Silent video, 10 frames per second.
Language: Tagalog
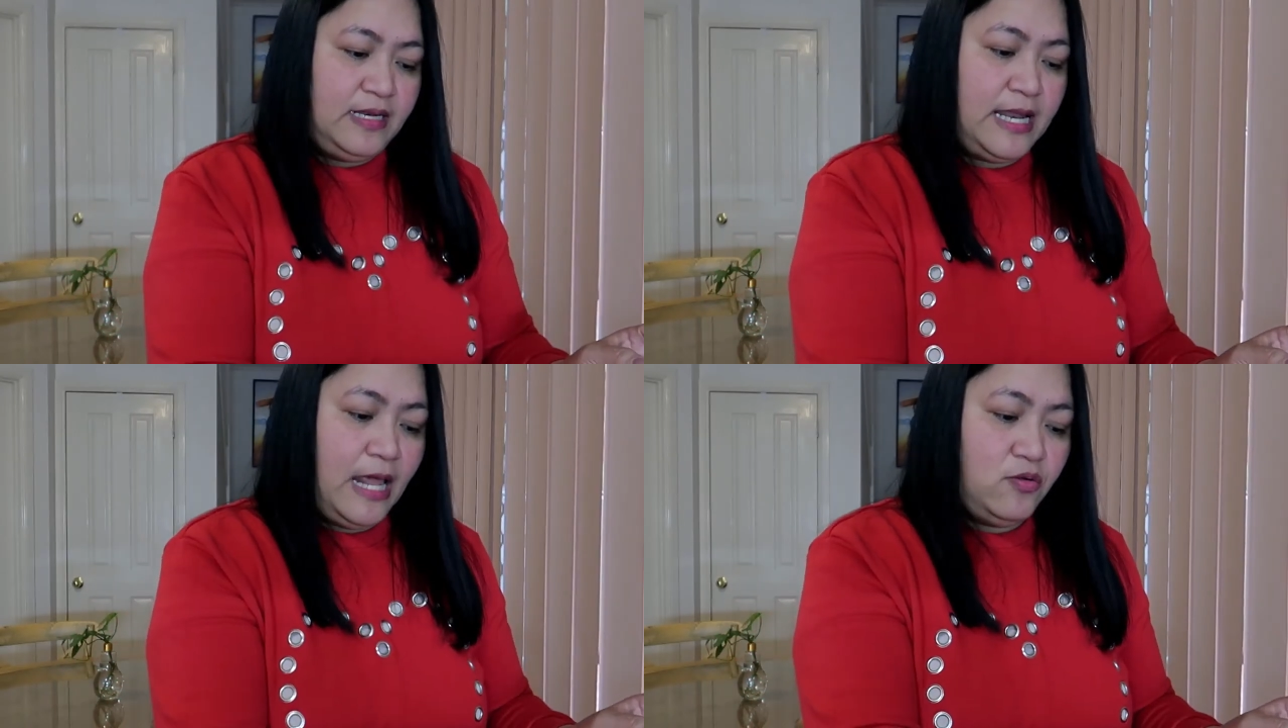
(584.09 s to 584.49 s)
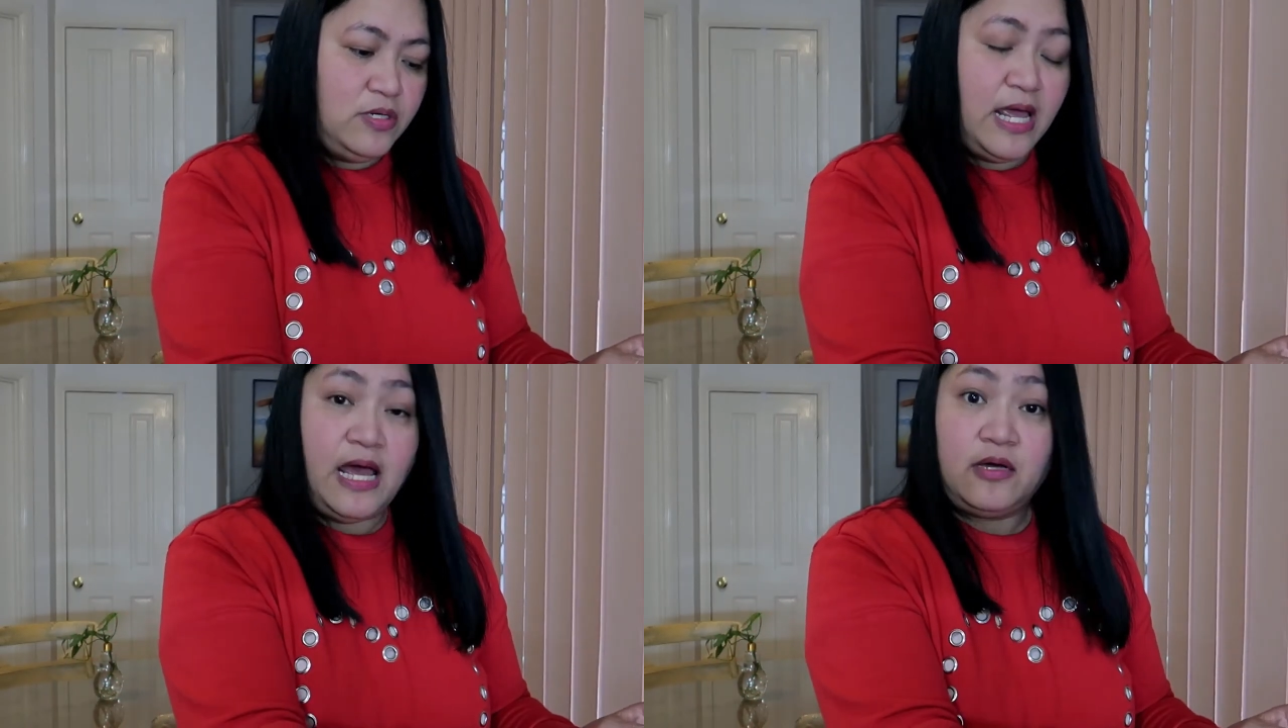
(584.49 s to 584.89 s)
Lalo
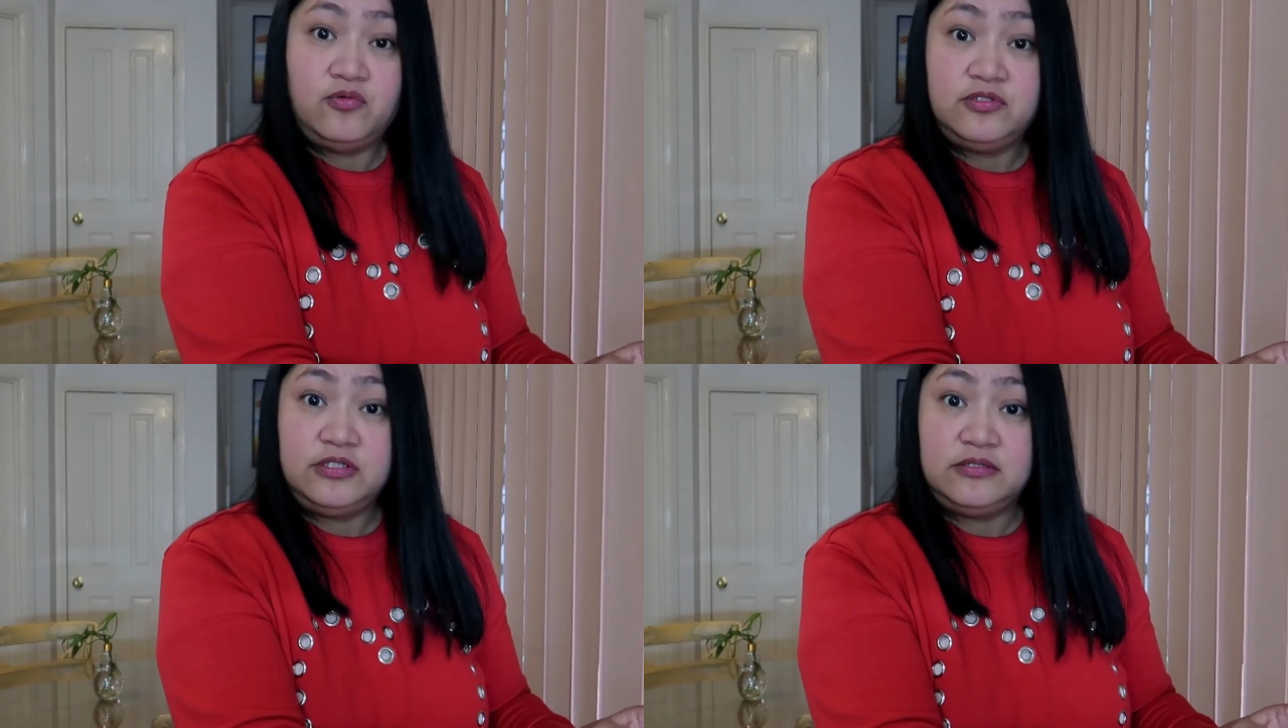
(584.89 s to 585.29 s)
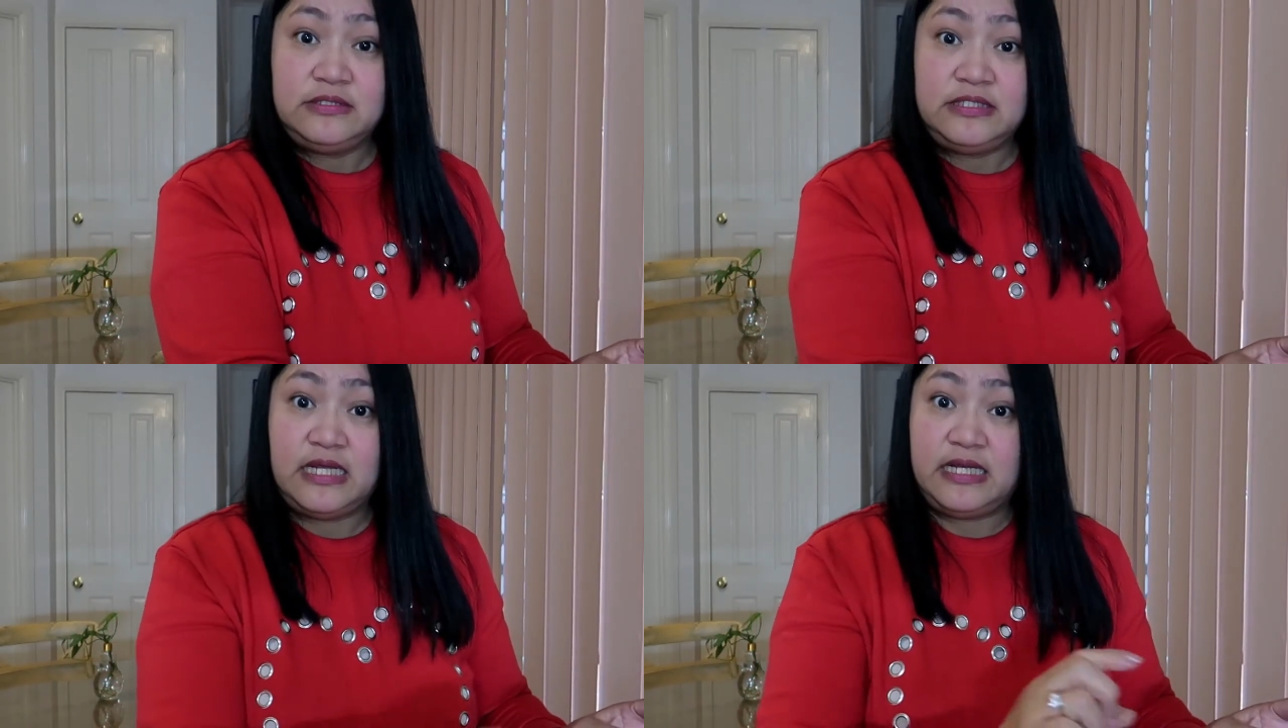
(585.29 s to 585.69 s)
na
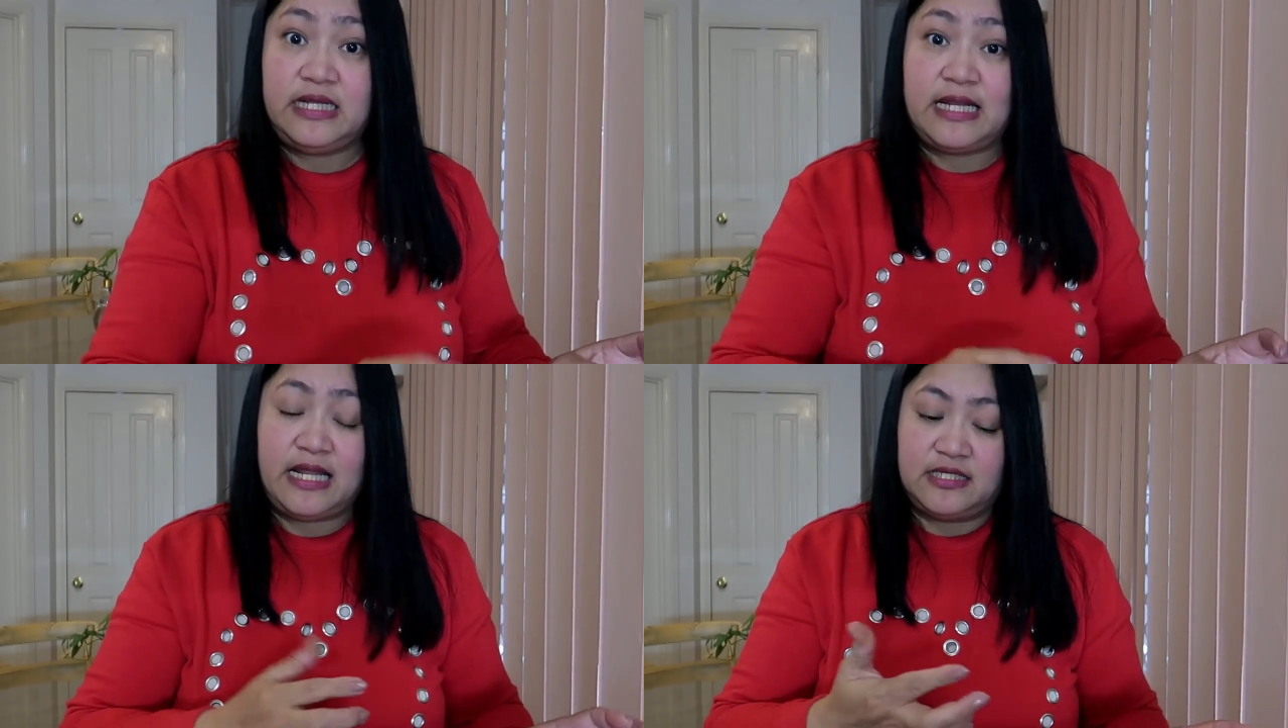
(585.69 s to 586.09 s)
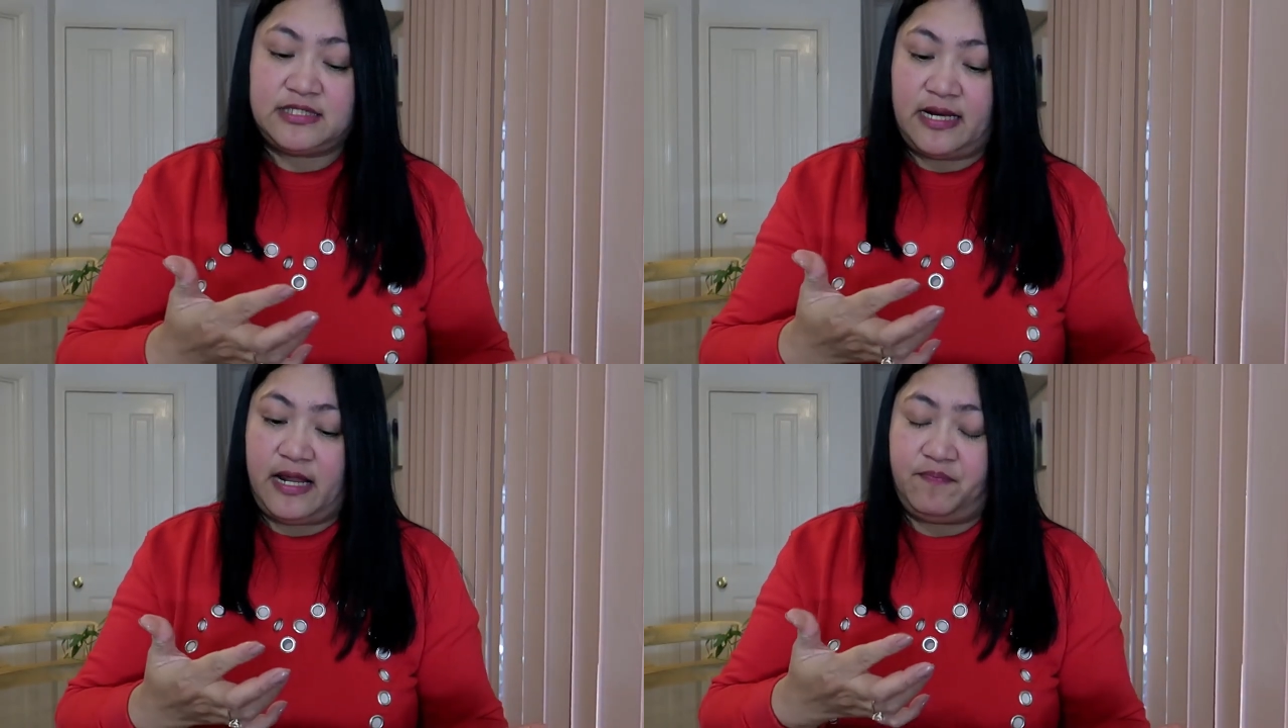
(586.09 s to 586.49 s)
kung yan ay
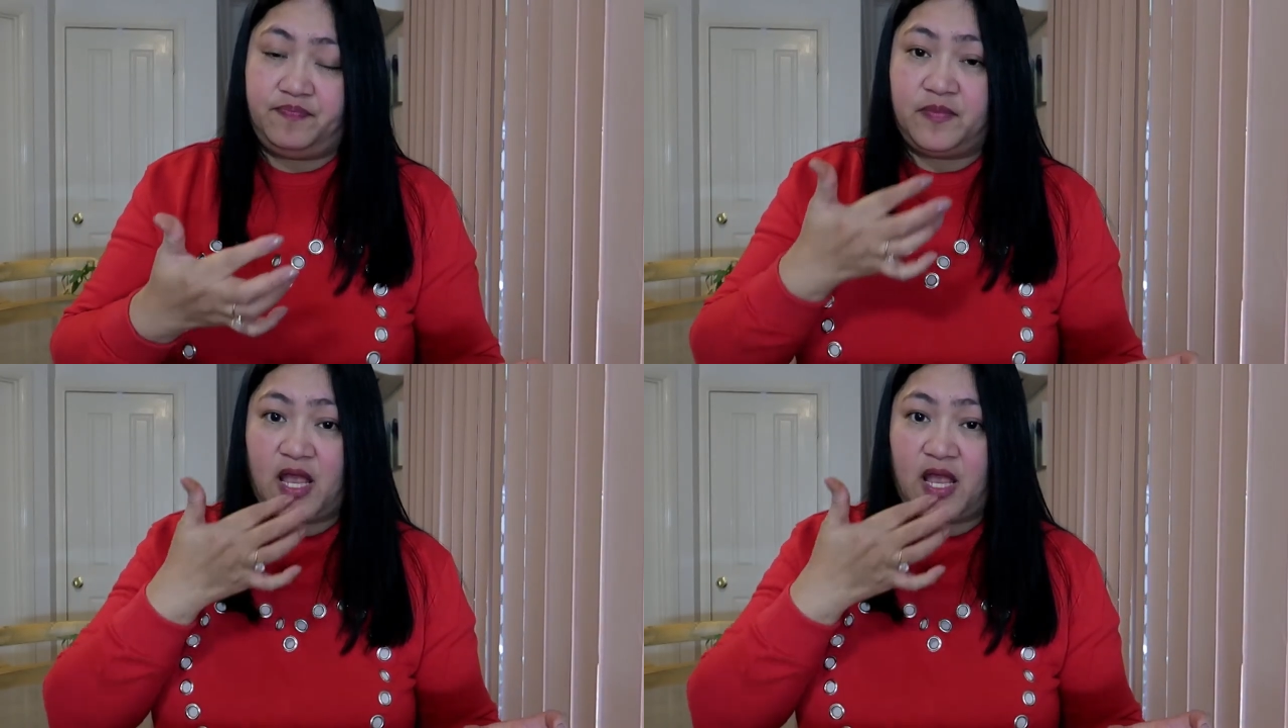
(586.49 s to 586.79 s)
nasa rep.